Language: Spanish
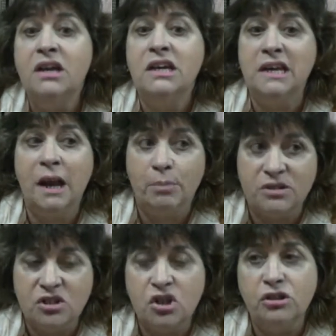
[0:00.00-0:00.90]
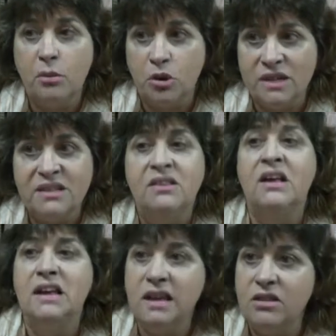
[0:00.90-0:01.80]
y la posición de Almonacid
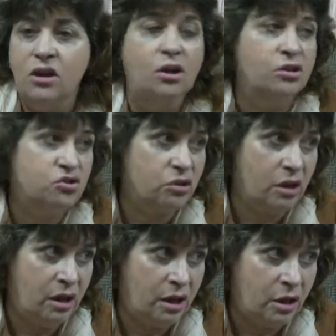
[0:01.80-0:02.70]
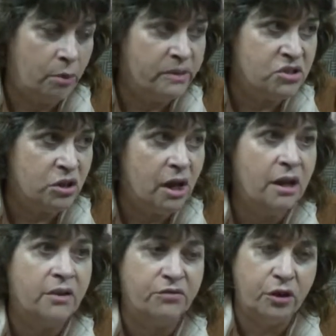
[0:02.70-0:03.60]
y de los eh,
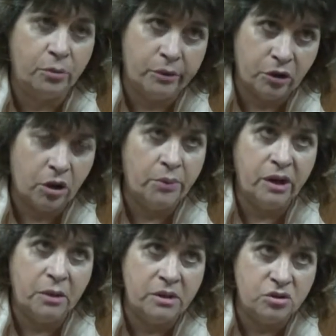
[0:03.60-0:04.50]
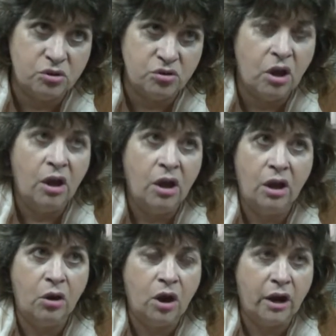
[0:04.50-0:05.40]
convencionales que fueron Roque Benquevicius,
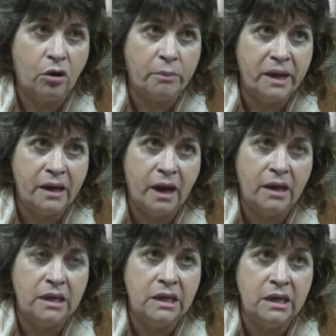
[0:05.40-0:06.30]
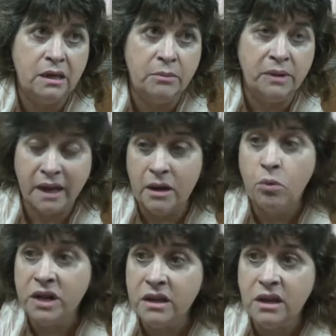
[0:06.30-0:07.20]
eh, Oscar Romera y Miguel
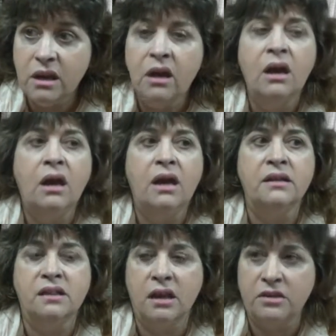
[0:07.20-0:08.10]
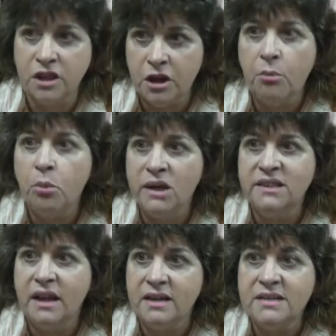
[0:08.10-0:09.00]
Whisky, este, dieron
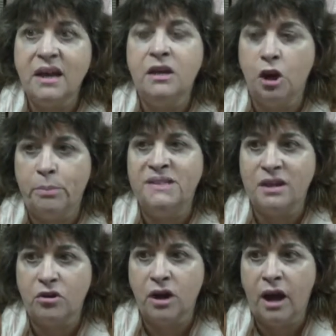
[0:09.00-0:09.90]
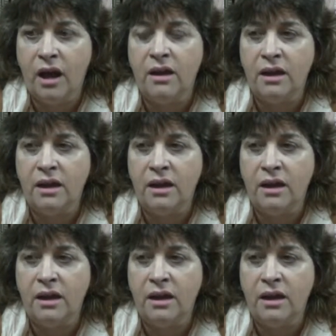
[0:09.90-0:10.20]
vuelta a esa y lo pasaron a